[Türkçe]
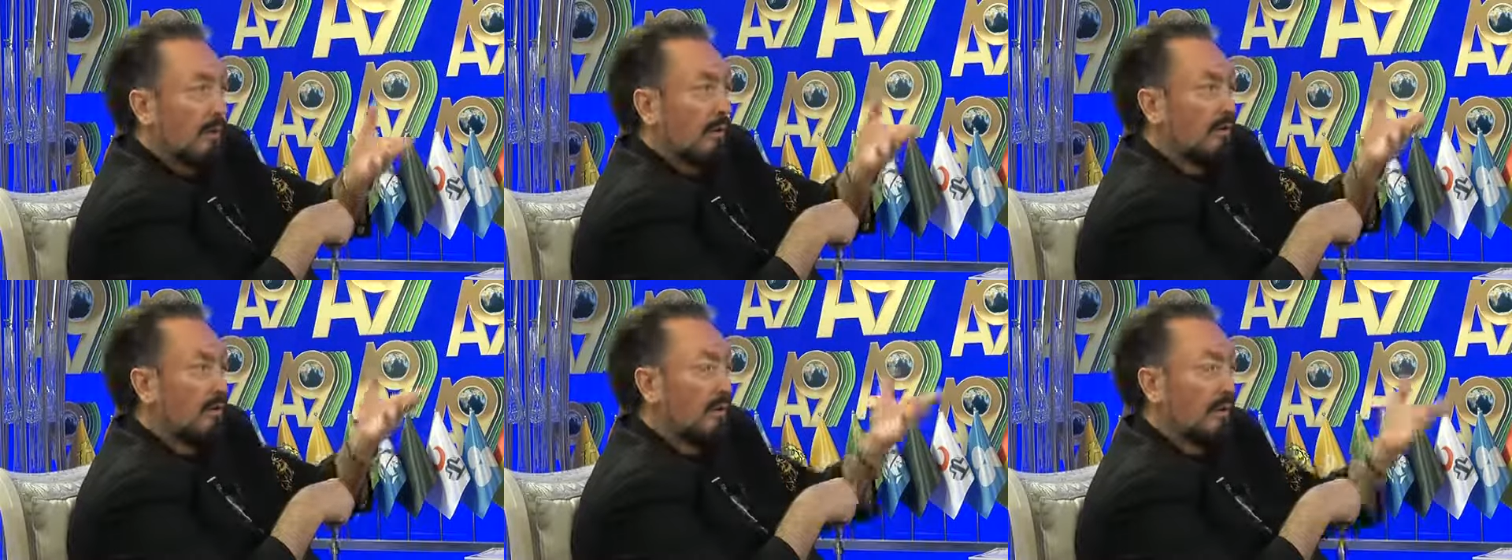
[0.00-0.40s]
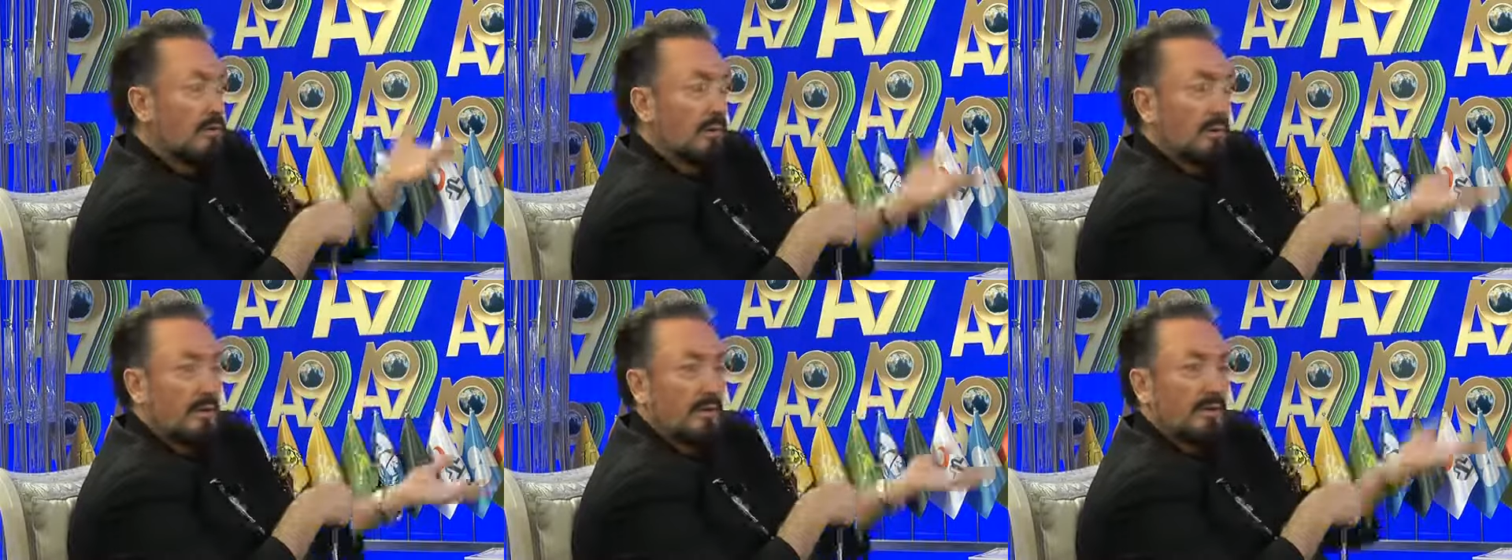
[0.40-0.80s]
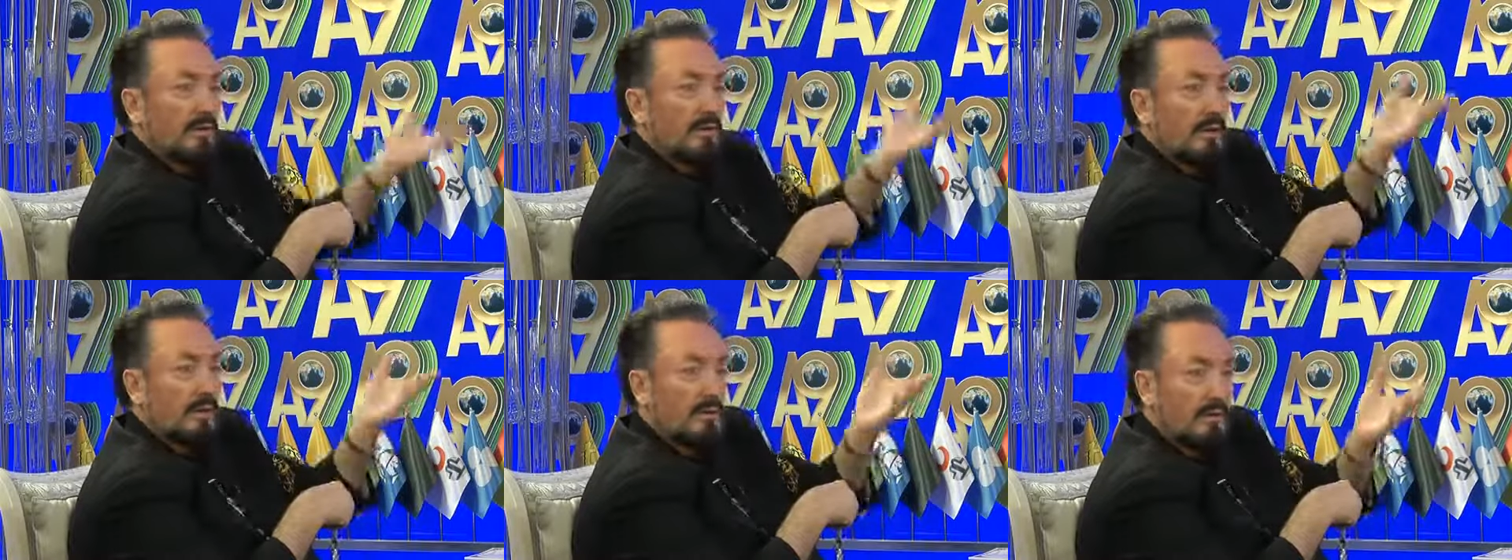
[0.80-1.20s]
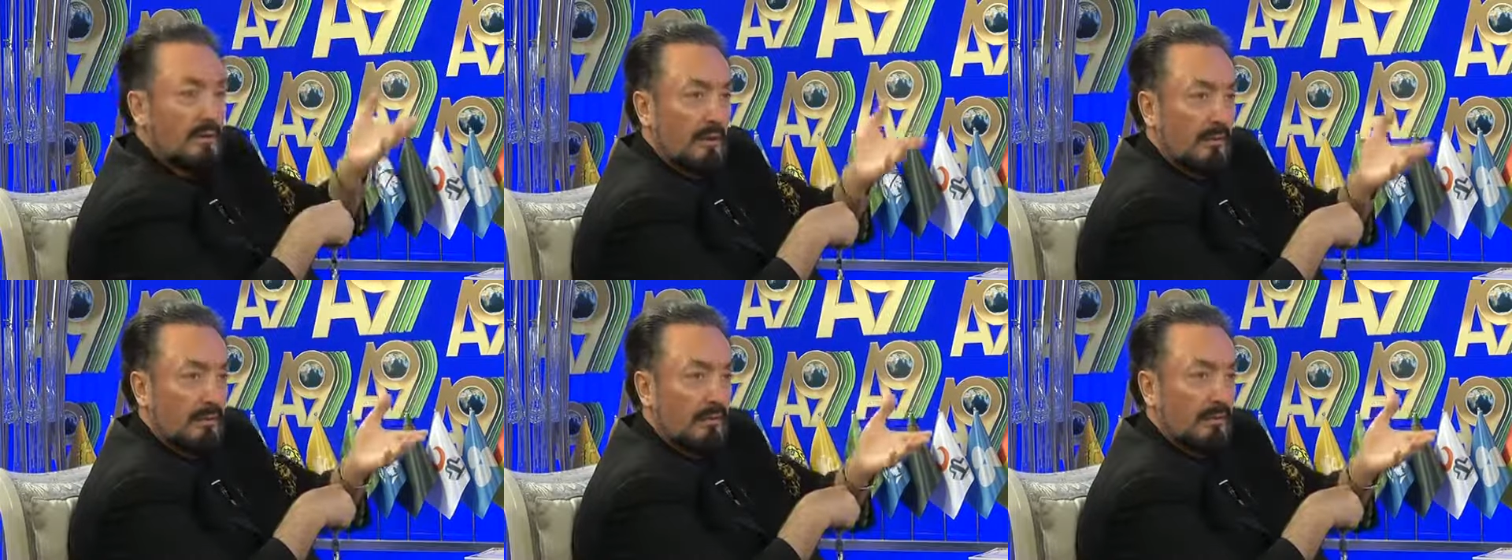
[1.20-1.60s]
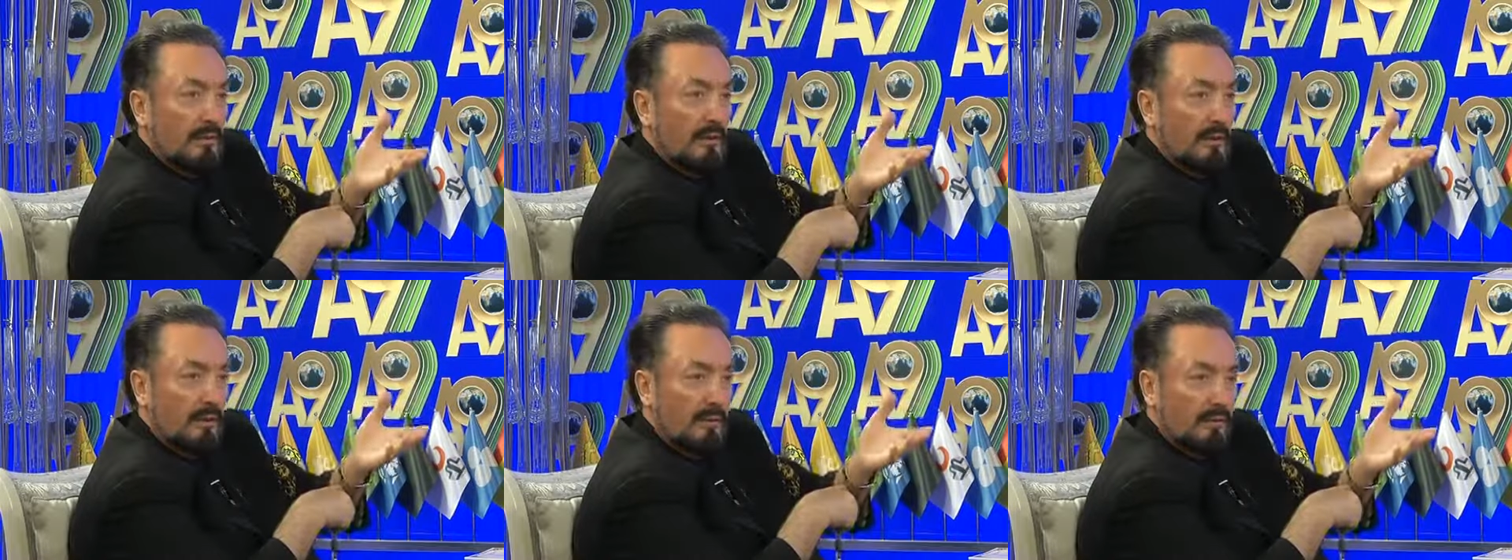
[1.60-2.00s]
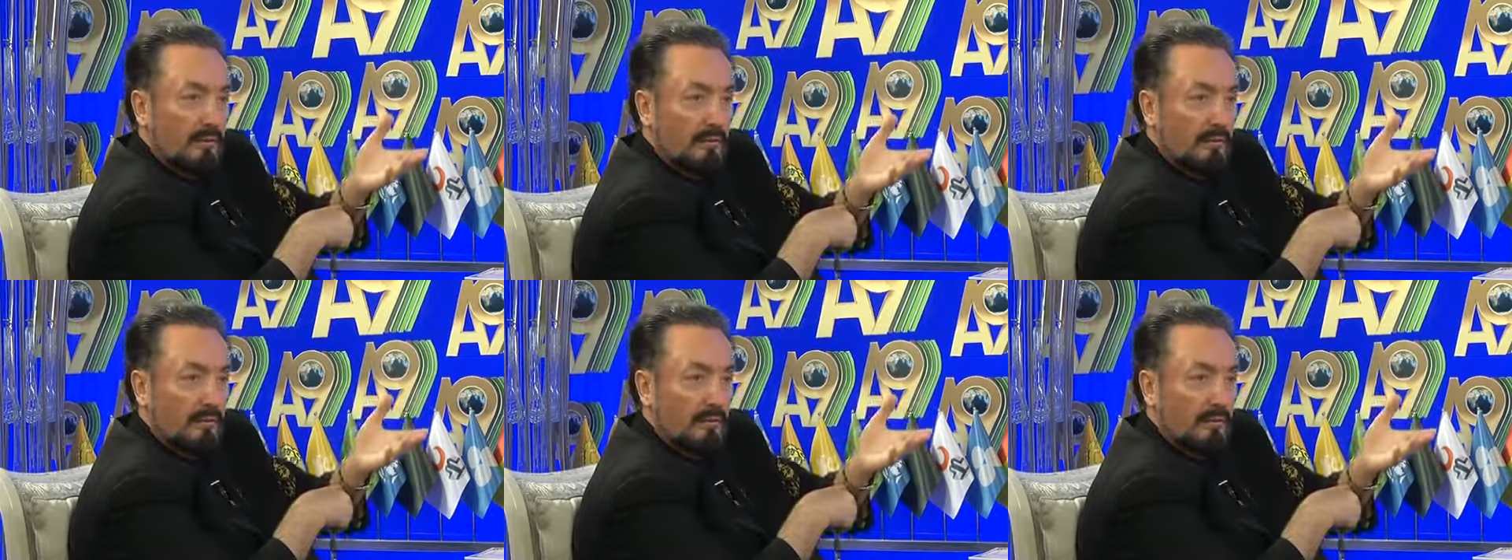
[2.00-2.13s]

Ne söylenirse tersini yapın diyorlar.